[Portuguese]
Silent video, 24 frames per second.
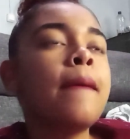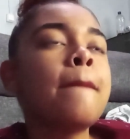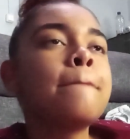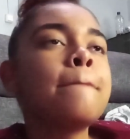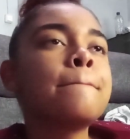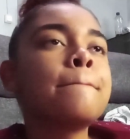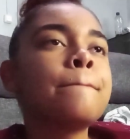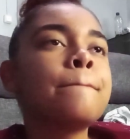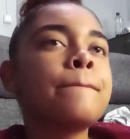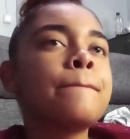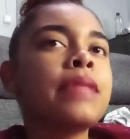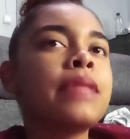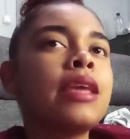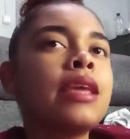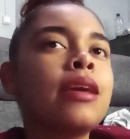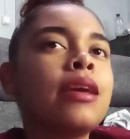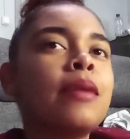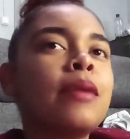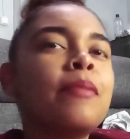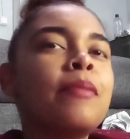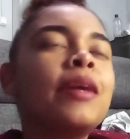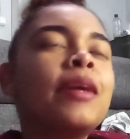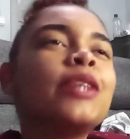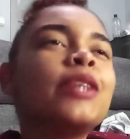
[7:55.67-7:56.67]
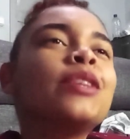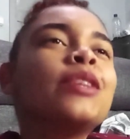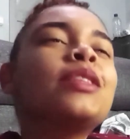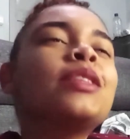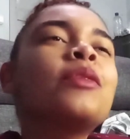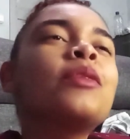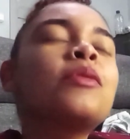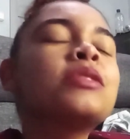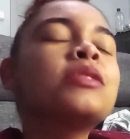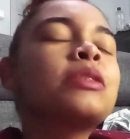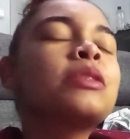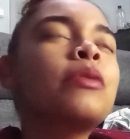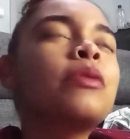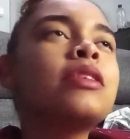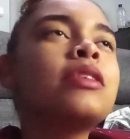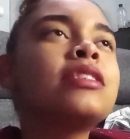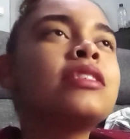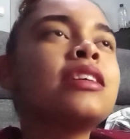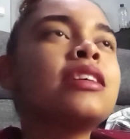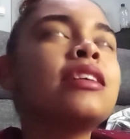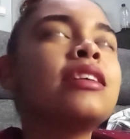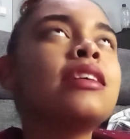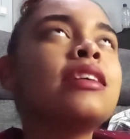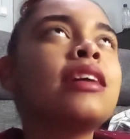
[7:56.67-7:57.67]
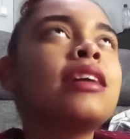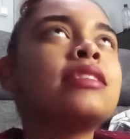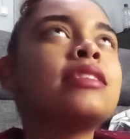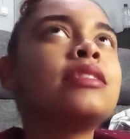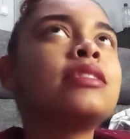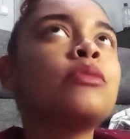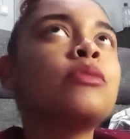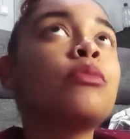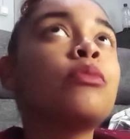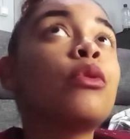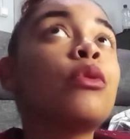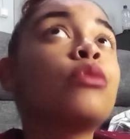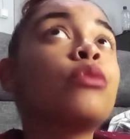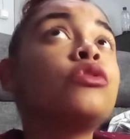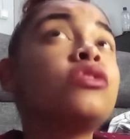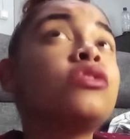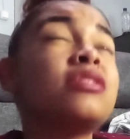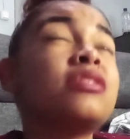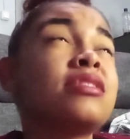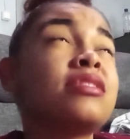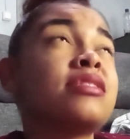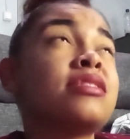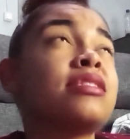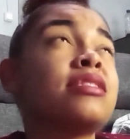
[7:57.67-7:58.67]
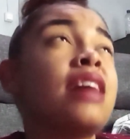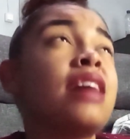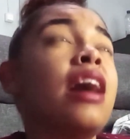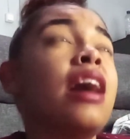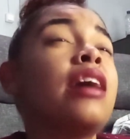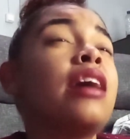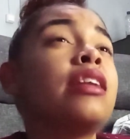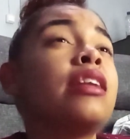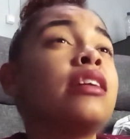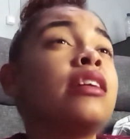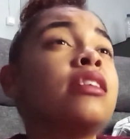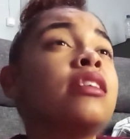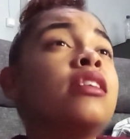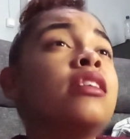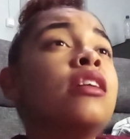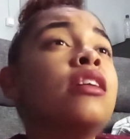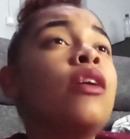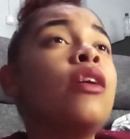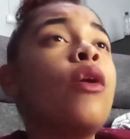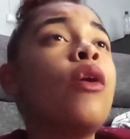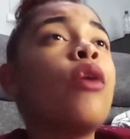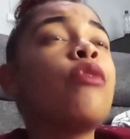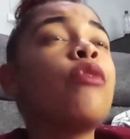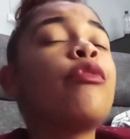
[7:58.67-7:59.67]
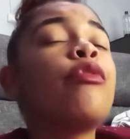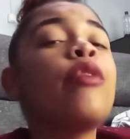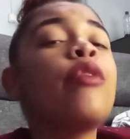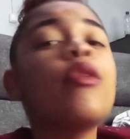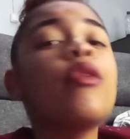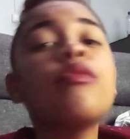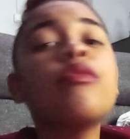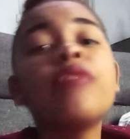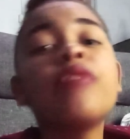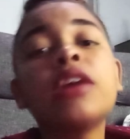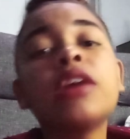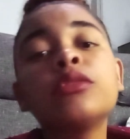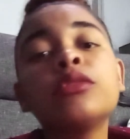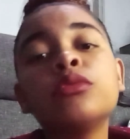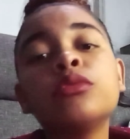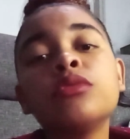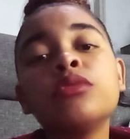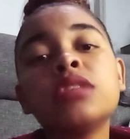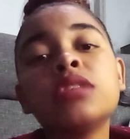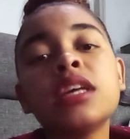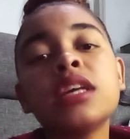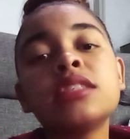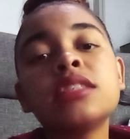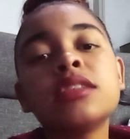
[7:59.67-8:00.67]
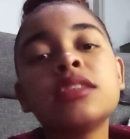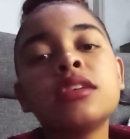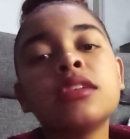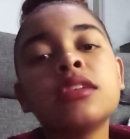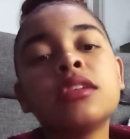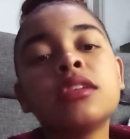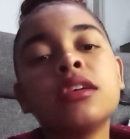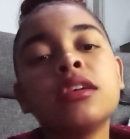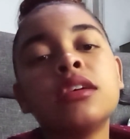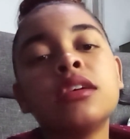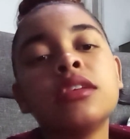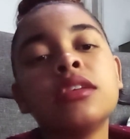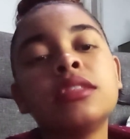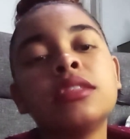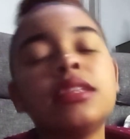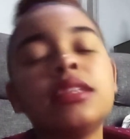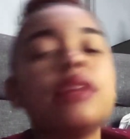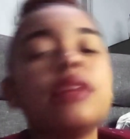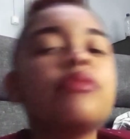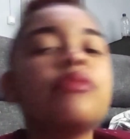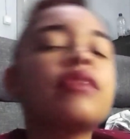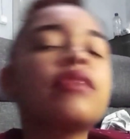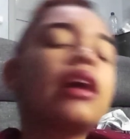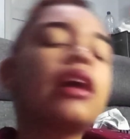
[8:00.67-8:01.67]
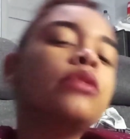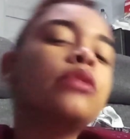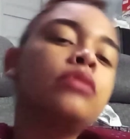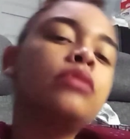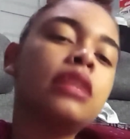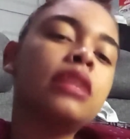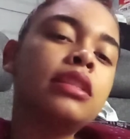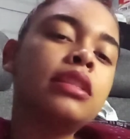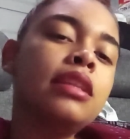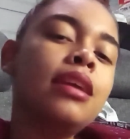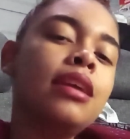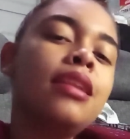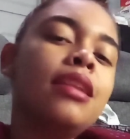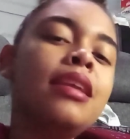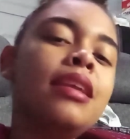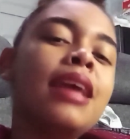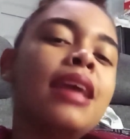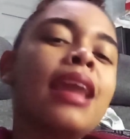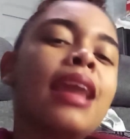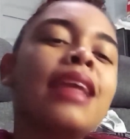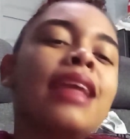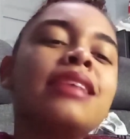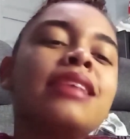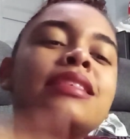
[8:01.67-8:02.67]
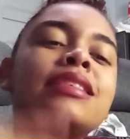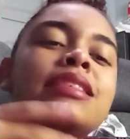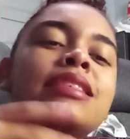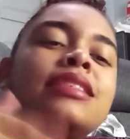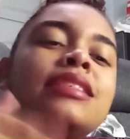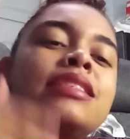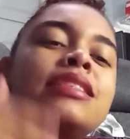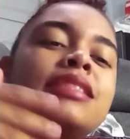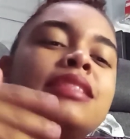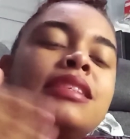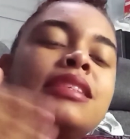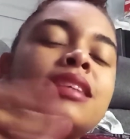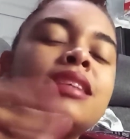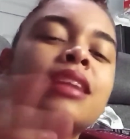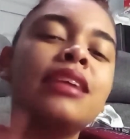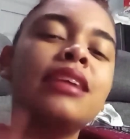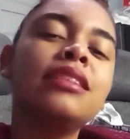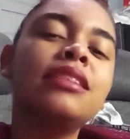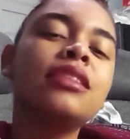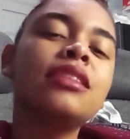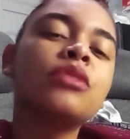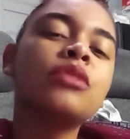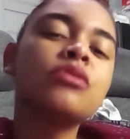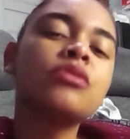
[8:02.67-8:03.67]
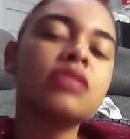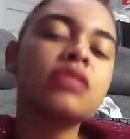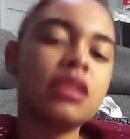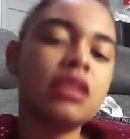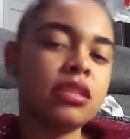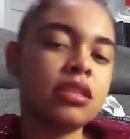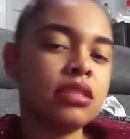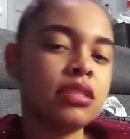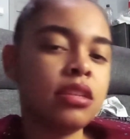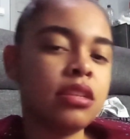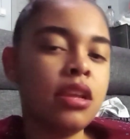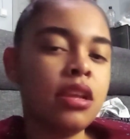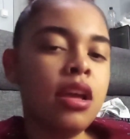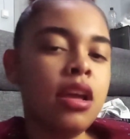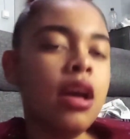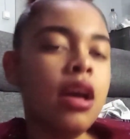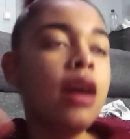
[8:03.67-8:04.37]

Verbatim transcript: Um, mas outra coisa que eu achei assim um pouco desnecessária foi o fato do César ter ficado na dele e ela insistir ainda no César.